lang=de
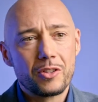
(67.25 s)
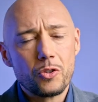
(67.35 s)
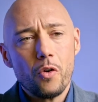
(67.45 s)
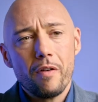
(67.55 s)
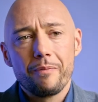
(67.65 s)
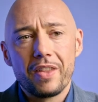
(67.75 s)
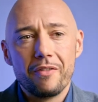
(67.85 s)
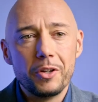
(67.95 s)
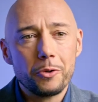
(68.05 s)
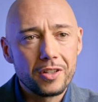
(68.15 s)
So
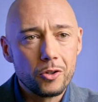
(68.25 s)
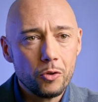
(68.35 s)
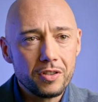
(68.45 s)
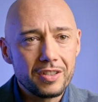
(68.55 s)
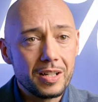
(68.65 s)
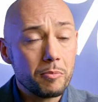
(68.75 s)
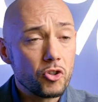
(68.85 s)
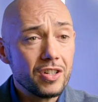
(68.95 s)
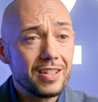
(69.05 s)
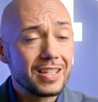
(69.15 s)
wie unsere Kunden im
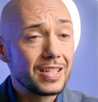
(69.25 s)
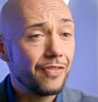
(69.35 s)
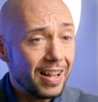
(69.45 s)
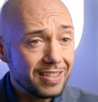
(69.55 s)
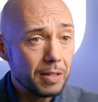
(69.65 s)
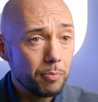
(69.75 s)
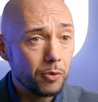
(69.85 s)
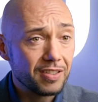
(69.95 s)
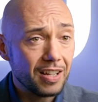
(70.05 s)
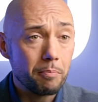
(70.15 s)
Schnitt
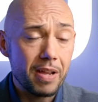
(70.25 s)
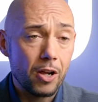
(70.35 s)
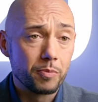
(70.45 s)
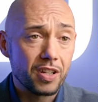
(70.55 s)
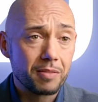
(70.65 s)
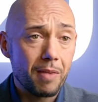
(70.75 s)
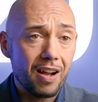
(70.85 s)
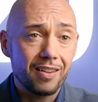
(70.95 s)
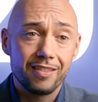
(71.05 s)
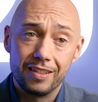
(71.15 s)
20% mehr Umsatz
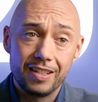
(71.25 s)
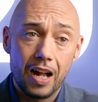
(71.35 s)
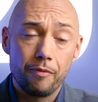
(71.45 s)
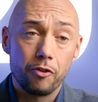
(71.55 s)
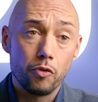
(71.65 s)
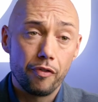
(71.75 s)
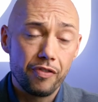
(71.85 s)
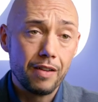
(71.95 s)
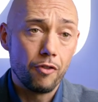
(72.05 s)
machen innerhalb von nur vier